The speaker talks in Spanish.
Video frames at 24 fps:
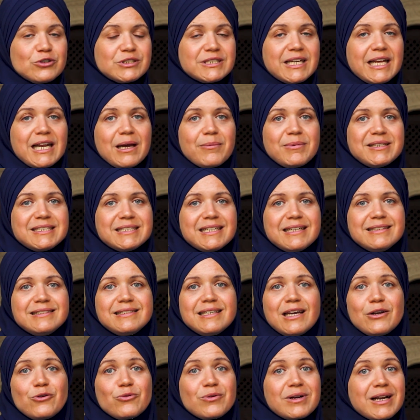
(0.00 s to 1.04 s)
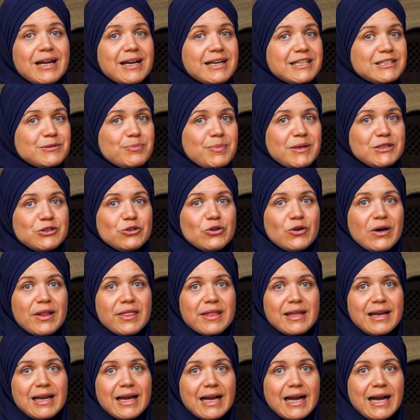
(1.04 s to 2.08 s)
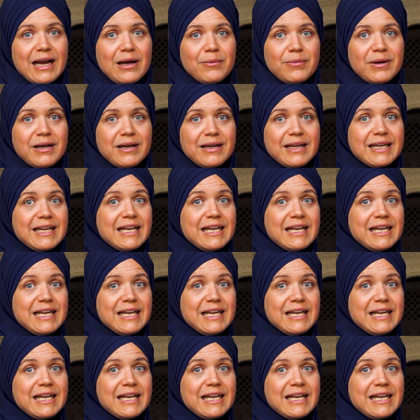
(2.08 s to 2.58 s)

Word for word: Los árabes sentían un gran respeto hacia la cava